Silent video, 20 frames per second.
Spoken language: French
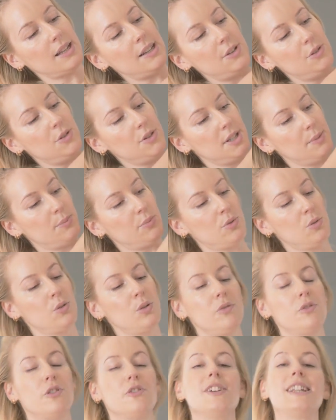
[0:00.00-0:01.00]
Les deux
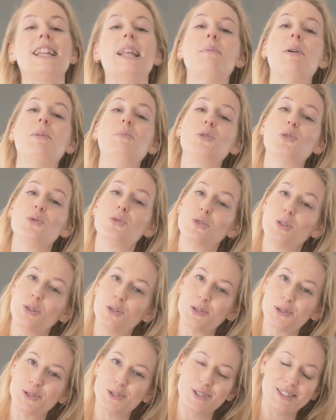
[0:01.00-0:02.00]
épaules, vous faites la même chose de
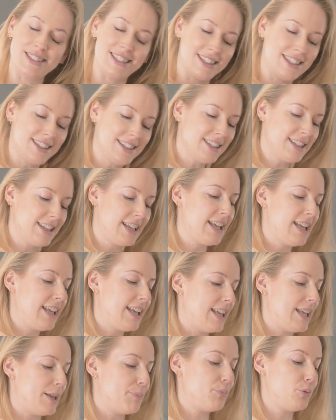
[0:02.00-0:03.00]
l'autre côté.
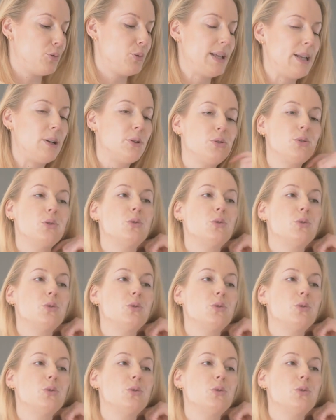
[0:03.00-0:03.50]
Et puis le